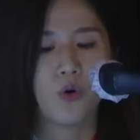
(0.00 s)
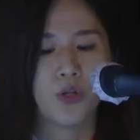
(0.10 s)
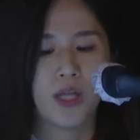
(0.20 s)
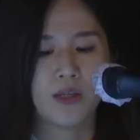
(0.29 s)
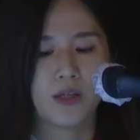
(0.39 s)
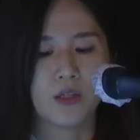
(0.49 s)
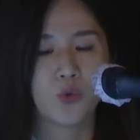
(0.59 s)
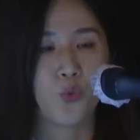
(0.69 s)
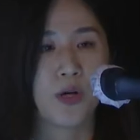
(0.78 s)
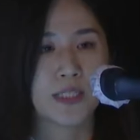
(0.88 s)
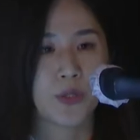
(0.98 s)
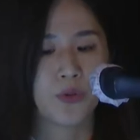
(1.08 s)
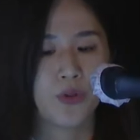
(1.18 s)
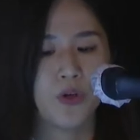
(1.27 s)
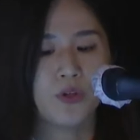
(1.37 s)
어린이들이
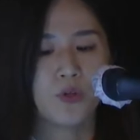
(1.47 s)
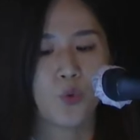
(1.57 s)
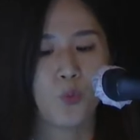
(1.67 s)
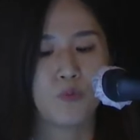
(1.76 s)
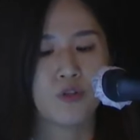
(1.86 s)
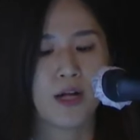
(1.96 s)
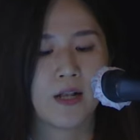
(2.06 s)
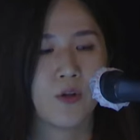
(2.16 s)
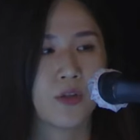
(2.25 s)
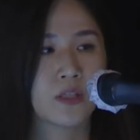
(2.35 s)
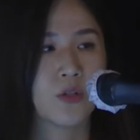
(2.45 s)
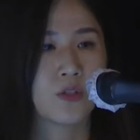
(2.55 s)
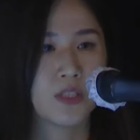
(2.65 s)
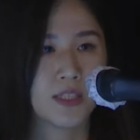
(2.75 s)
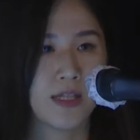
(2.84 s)
좋아했었던 동물 관련된
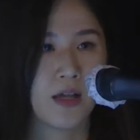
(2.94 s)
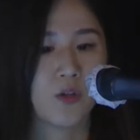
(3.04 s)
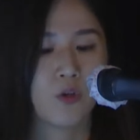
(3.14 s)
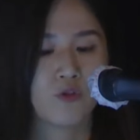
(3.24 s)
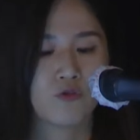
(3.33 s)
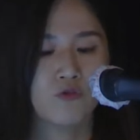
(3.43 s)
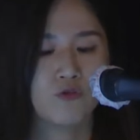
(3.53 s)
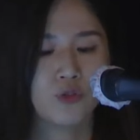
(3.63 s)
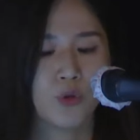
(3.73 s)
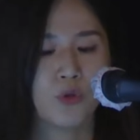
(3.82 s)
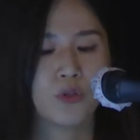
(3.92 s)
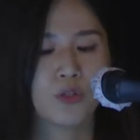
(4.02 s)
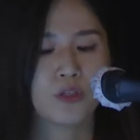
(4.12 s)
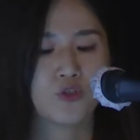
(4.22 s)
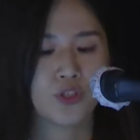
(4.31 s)
전시나 연구, 교육
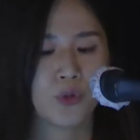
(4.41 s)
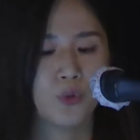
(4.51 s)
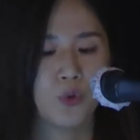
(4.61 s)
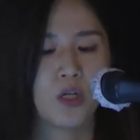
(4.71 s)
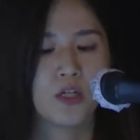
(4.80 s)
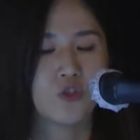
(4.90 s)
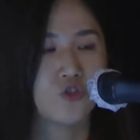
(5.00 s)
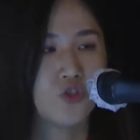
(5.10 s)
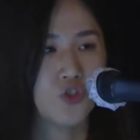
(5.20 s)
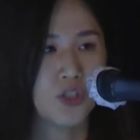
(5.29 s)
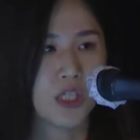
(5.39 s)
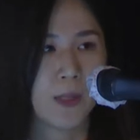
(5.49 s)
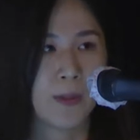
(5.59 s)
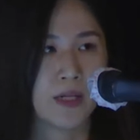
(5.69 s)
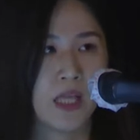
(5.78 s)
등을 주제로 꾸준히
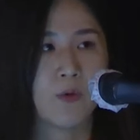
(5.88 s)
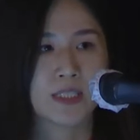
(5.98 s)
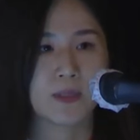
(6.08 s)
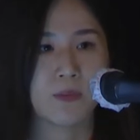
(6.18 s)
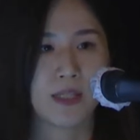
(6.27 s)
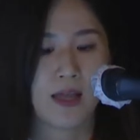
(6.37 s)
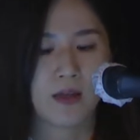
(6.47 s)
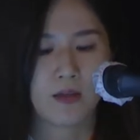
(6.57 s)
개발을 해왔습니다.